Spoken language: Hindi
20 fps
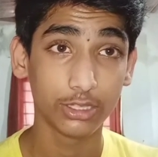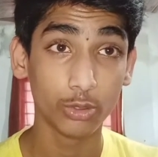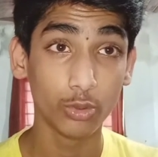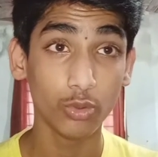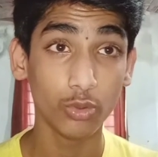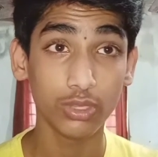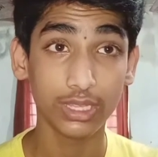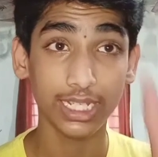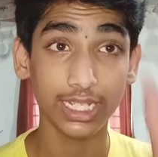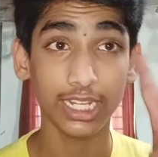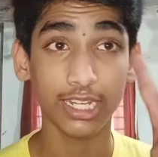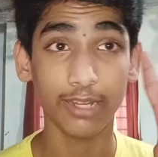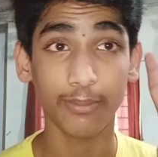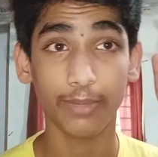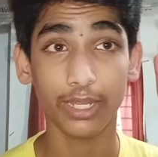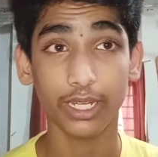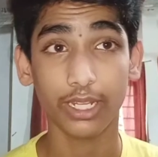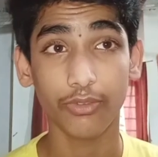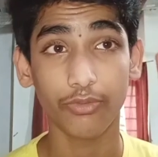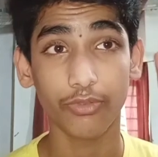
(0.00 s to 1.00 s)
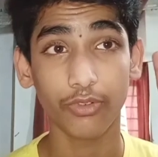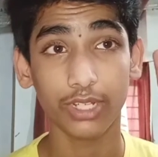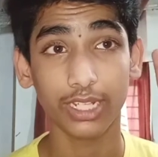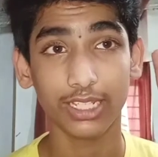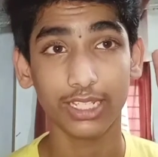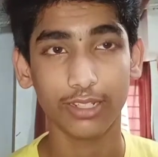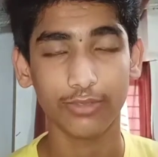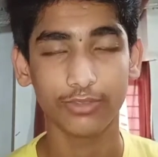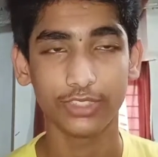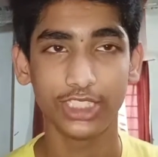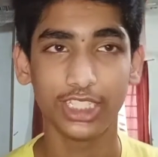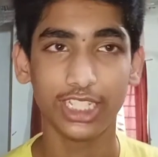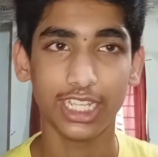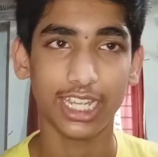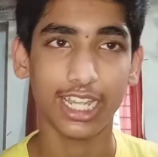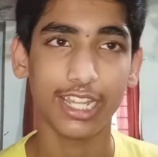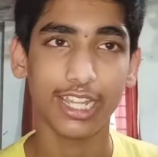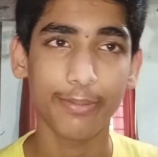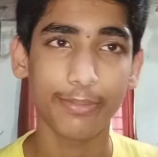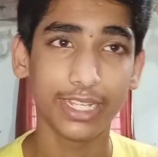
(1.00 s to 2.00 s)
दूसरे नंबर की फ़ोन की तरफ जी
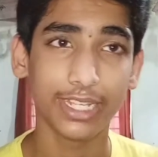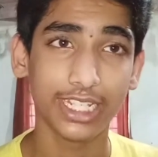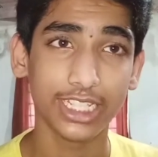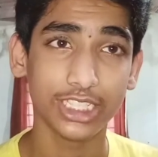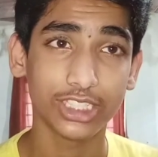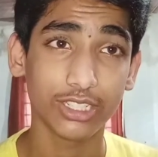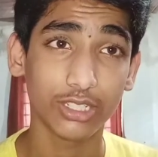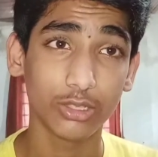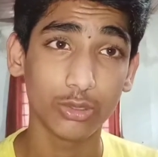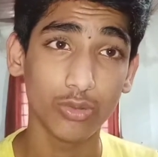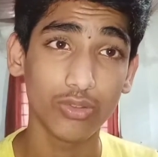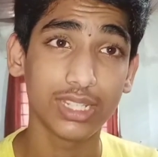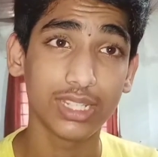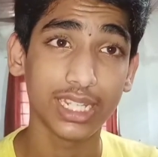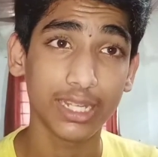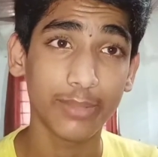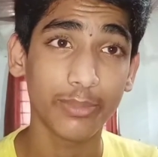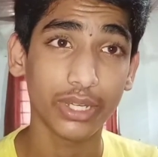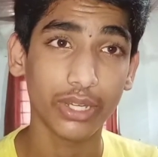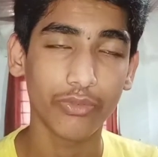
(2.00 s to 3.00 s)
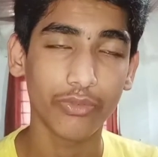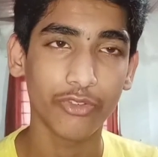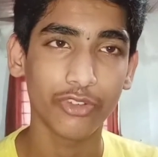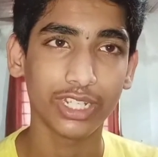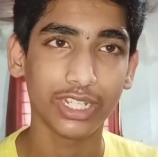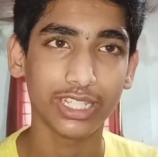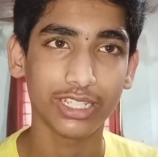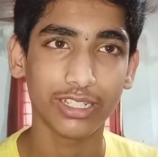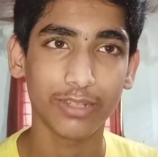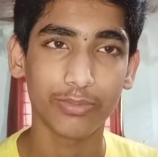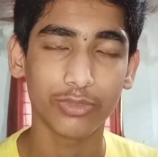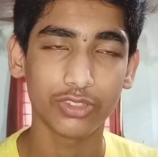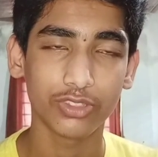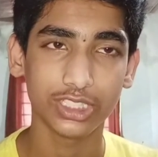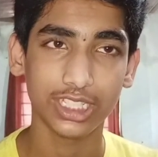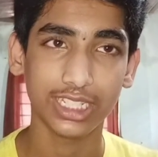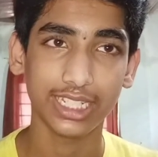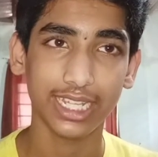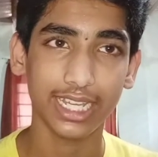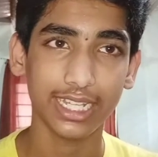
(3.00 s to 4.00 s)
हाँ अपने लिस्ट के दूसरे नंबर की फ़ोन की तरफ तो चले